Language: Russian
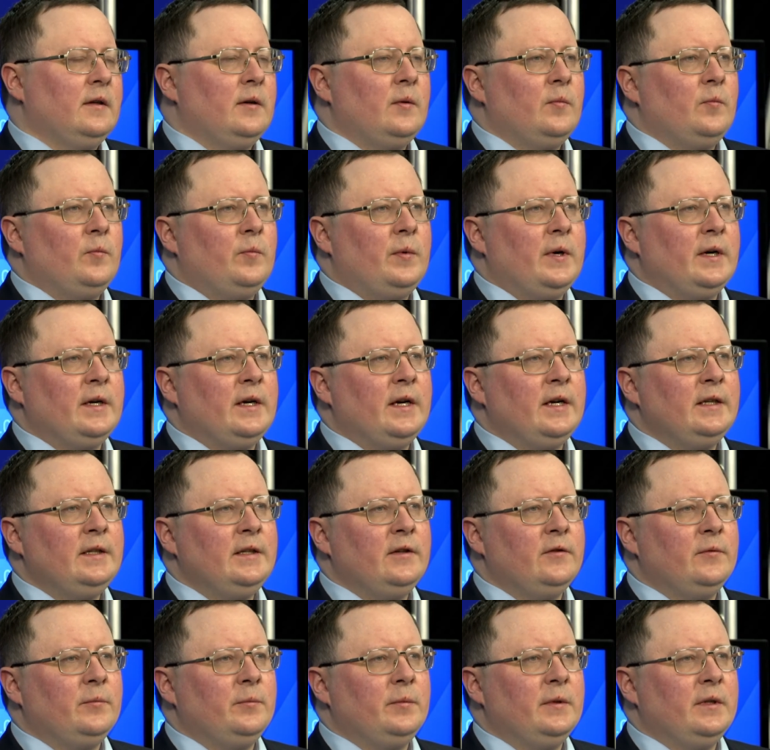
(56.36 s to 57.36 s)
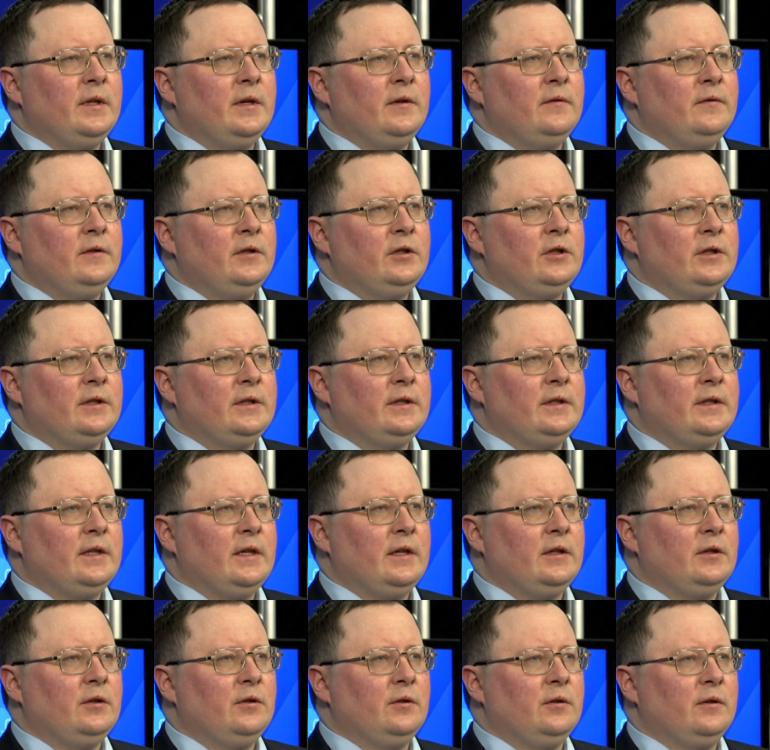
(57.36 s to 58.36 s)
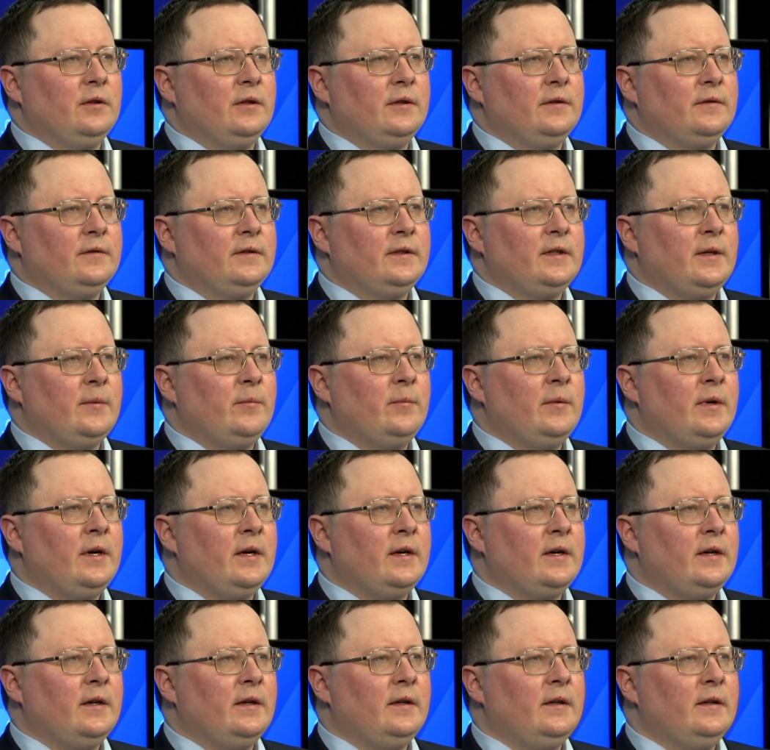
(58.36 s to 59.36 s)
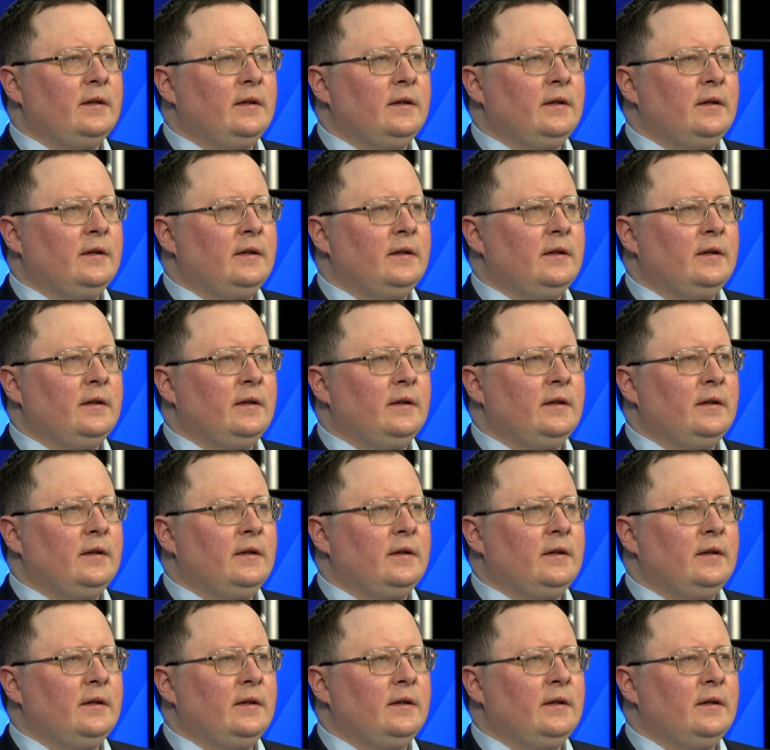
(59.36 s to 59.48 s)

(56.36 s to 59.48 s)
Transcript: Пока нефть была выше 100 долларов за баррель,